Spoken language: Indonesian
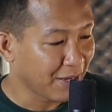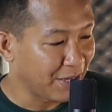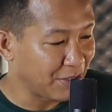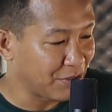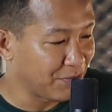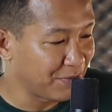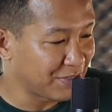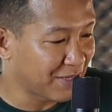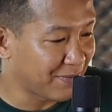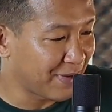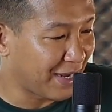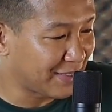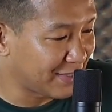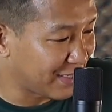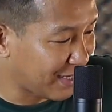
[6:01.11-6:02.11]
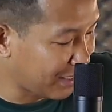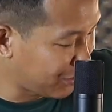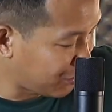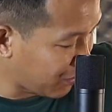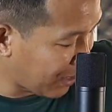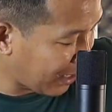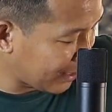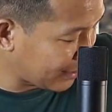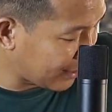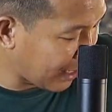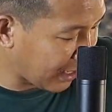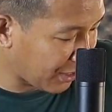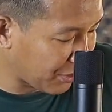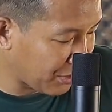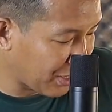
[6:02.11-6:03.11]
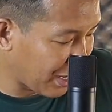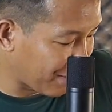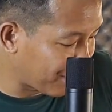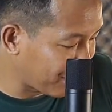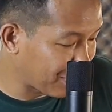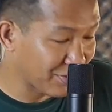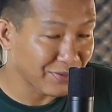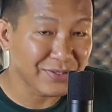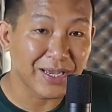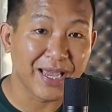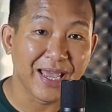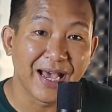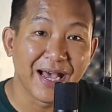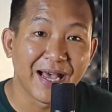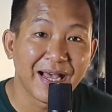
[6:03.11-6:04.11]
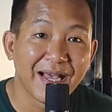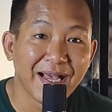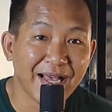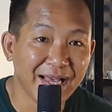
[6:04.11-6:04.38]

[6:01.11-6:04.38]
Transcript: itu bisa menghasilkan suara stereo yang menurut saya